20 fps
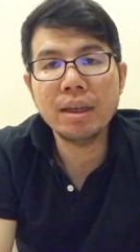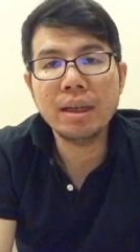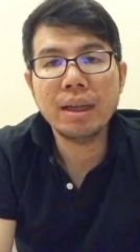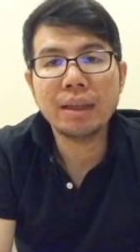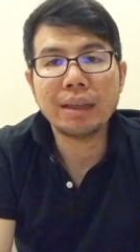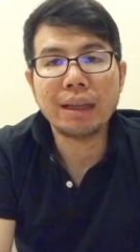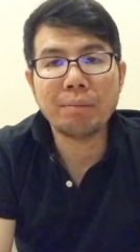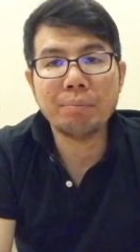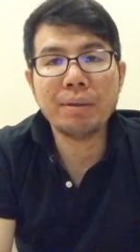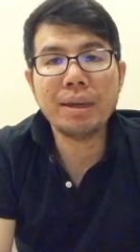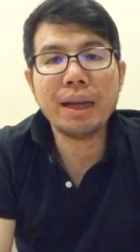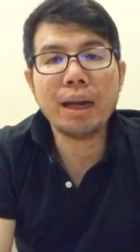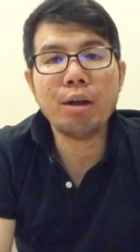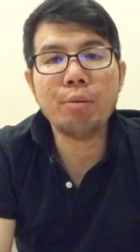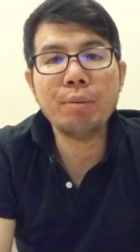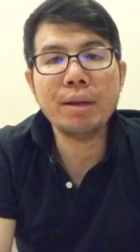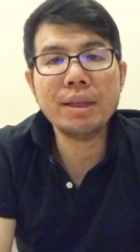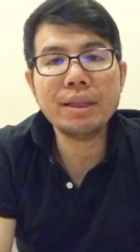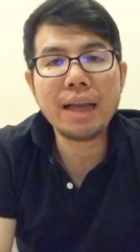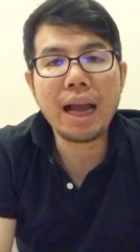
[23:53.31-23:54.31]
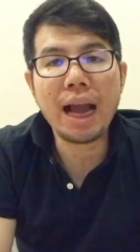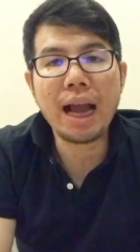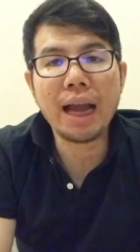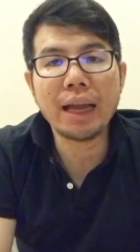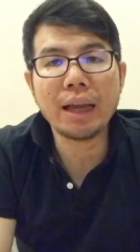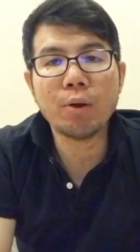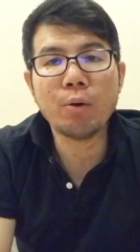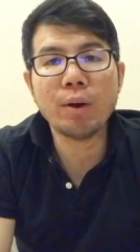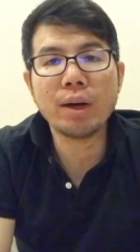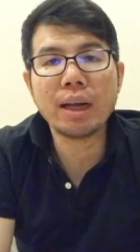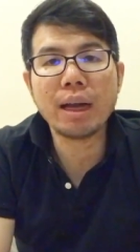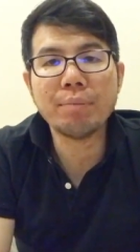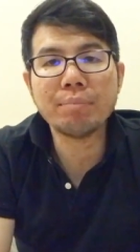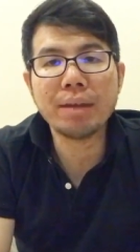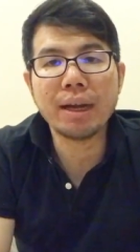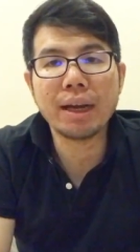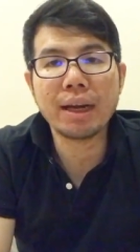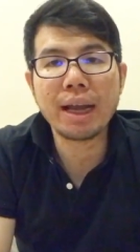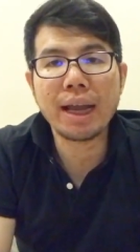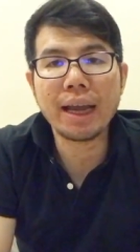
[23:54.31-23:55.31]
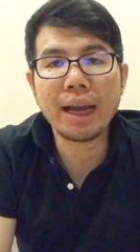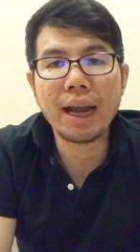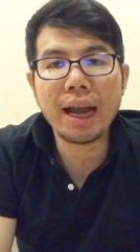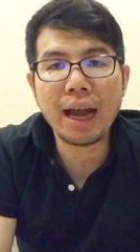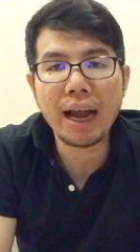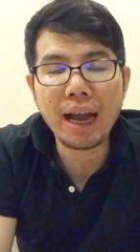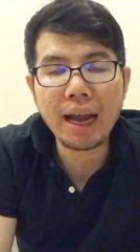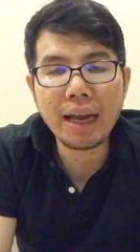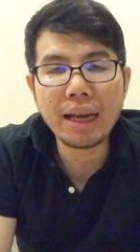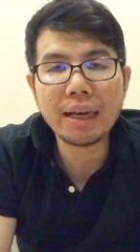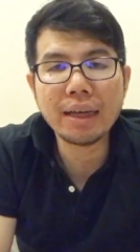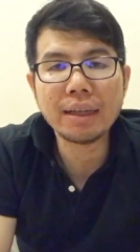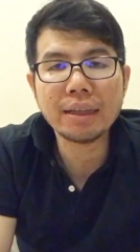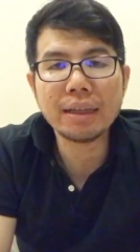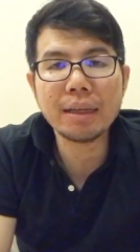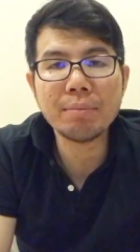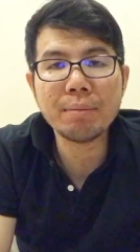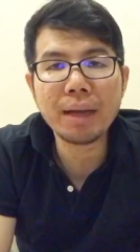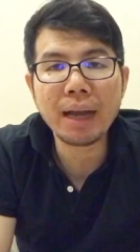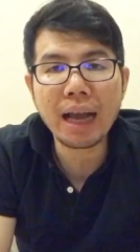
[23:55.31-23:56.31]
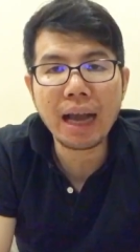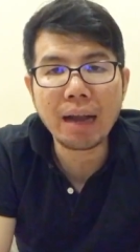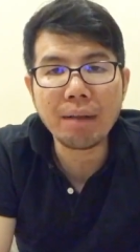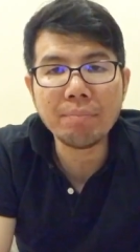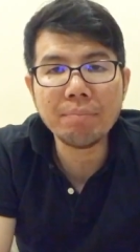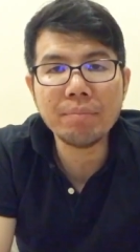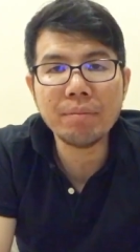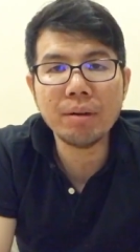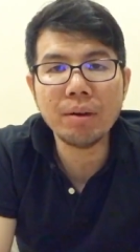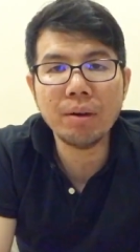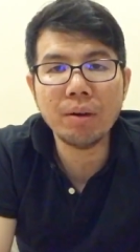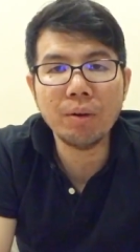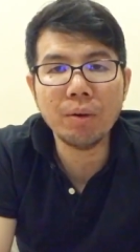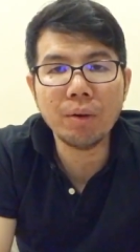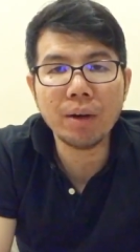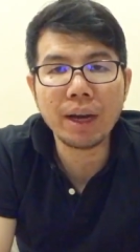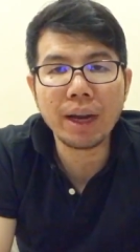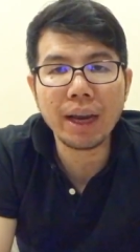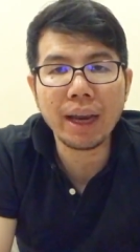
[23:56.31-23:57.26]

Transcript: แต่พี่เขาไม่จ่ายควรทำอย่างไรคะใช่ไหมครับโอเค